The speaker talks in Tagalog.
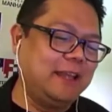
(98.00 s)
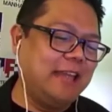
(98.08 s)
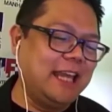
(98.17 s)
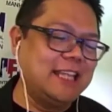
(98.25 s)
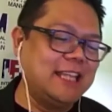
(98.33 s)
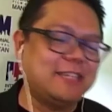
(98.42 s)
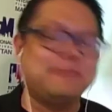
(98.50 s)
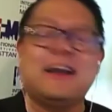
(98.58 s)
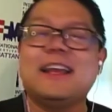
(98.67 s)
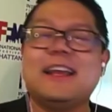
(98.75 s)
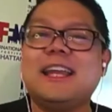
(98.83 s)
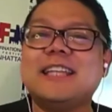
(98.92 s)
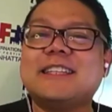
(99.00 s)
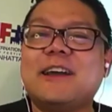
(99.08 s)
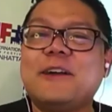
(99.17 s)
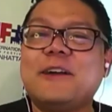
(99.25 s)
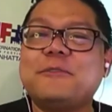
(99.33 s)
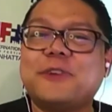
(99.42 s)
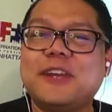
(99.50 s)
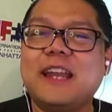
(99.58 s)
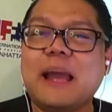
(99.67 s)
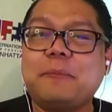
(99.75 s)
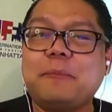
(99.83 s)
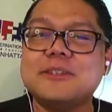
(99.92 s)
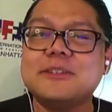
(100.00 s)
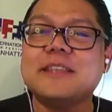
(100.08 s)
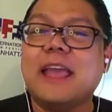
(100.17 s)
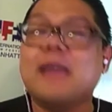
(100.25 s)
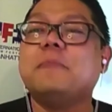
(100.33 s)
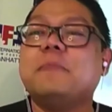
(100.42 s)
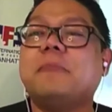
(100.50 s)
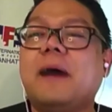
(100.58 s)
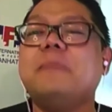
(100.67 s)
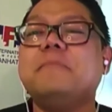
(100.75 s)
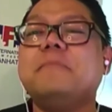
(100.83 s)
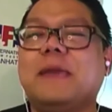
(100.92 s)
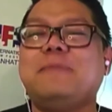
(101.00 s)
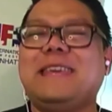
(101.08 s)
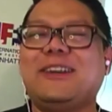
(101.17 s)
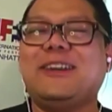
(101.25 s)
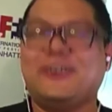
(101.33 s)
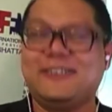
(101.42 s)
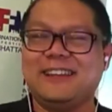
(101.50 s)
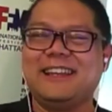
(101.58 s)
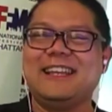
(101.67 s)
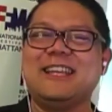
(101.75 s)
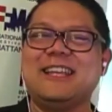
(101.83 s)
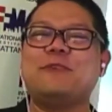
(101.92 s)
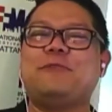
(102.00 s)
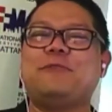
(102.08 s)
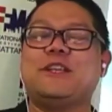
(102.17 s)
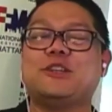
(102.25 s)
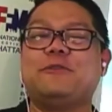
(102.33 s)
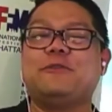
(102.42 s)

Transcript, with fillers: i-anunsyo ni Luis Pedron, co-founder ng film festival na ito,